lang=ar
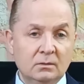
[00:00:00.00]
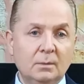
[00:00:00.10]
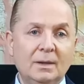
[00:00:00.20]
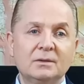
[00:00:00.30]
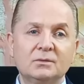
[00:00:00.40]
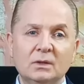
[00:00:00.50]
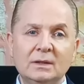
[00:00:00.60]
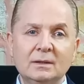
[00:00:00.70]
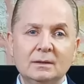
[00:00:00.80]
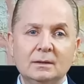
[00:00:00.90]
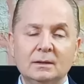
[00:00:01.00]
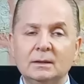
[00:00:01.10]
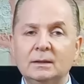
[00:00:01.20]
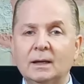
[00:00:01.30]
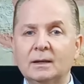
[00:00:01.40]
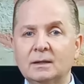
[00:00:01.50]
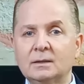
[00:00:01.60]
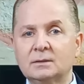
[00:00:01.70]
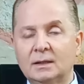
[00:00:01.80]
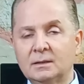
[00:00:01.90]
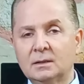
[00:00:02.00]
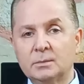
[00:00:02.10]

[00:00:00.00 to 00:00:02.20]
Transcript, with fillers: طبعا الطريقة اللي حكيت عنها